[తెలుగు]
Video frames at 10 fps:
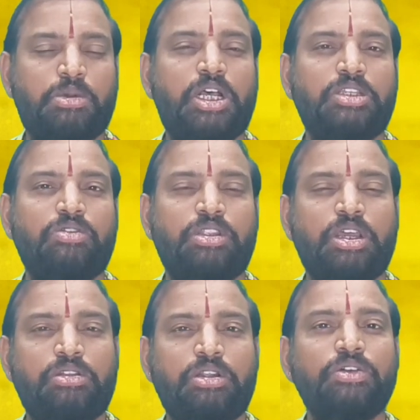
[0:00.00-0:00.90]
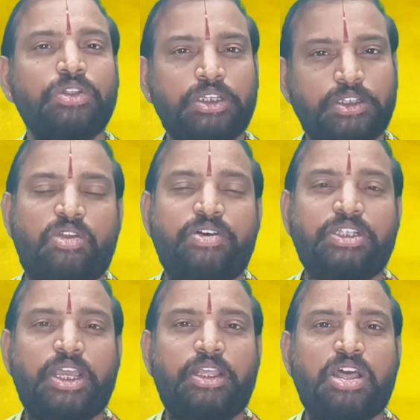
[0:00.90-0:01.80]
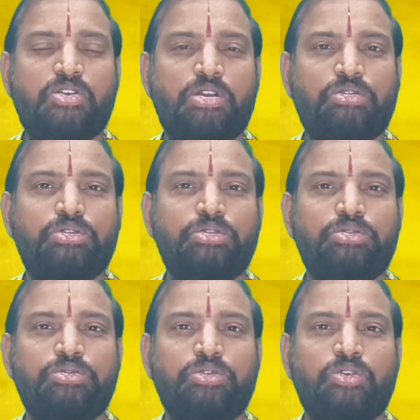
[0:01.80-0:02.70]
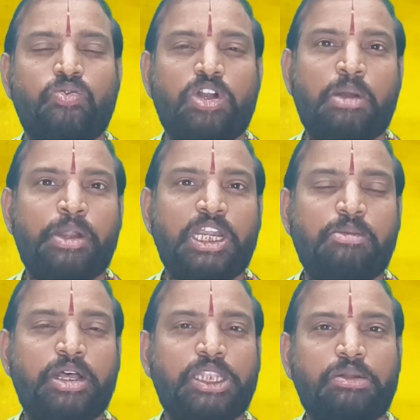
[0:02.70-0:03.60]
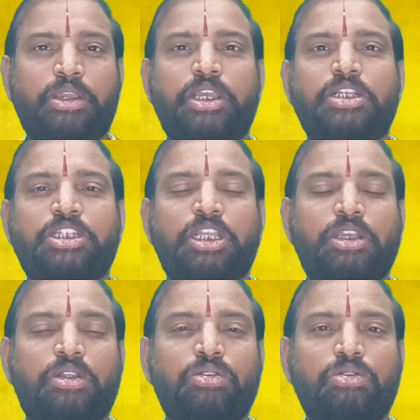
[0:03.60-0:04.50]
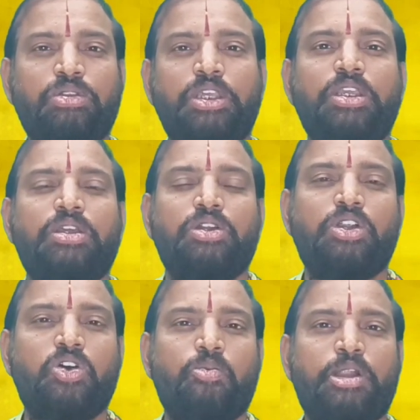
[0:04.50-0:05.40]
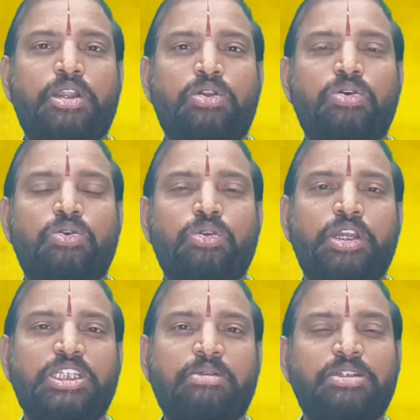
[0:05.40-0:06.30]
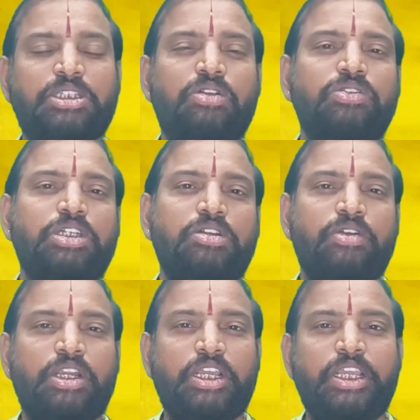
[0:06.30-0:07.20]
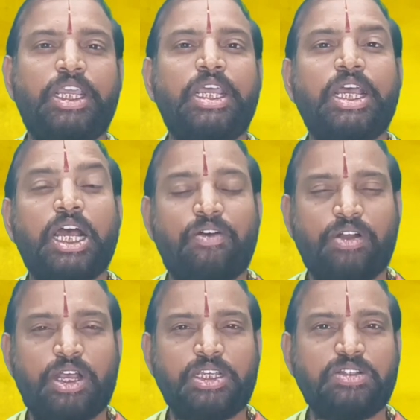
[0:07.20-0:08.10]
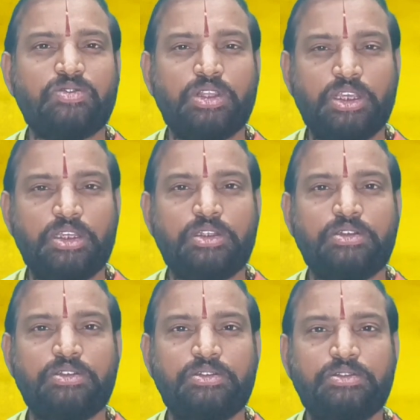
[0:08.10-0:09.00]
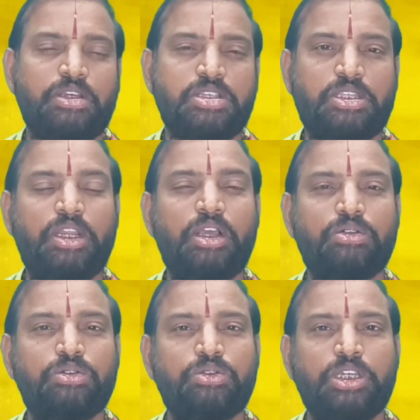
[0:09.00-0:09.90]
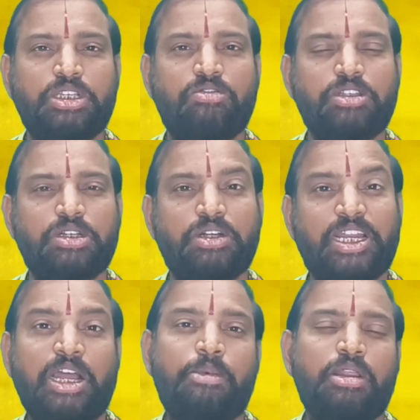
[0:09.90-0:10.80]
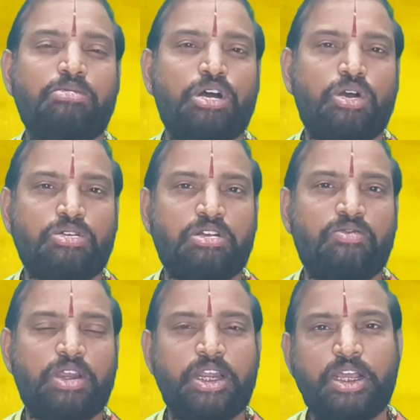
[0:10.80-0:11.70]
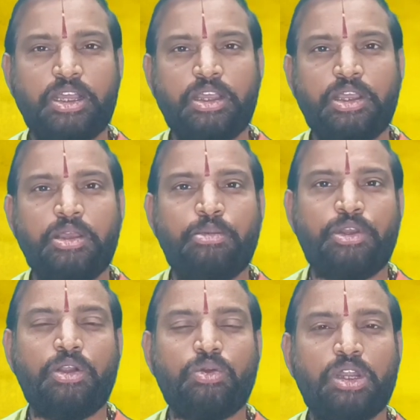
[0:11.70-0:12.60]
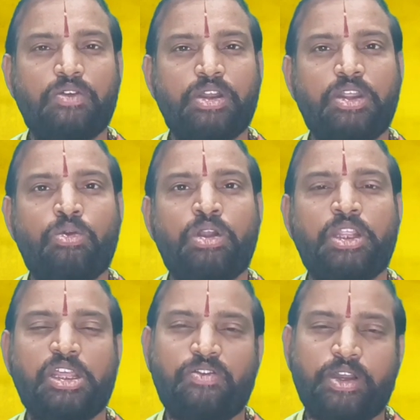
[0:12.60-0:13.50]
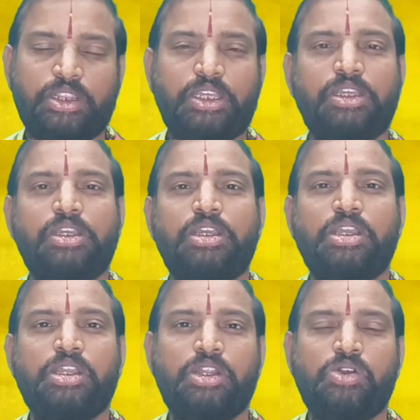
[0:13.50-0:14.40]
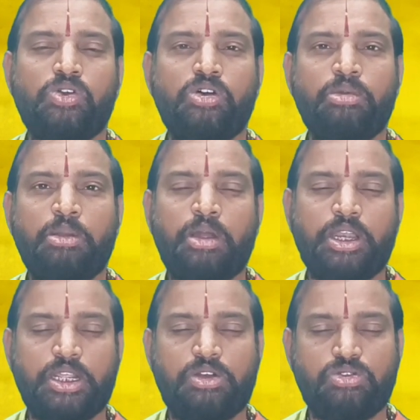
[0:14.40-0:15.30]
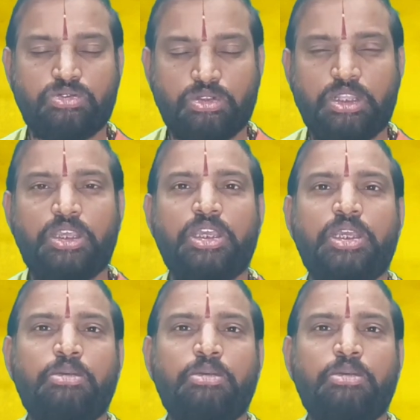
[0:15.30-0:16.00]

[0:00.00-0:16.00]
రాశి విద్యార్థులకు ఉంది వ్యవసాయదారులకు ఒక పంట మాత్రమే చేతికి రెండవ పంటలో కొన్ని సమస్యలు వచ్చేటువంటి అవకాశం ఉంది స్త్రీలకు ఈ సంవత్సరం గ్రహబలం బాగుండడం వలన మీరు అనుకున్నవన్నీ కూడా నెరవేరుతాయి ఇంట్లో మీ మాట నడుస్తుంది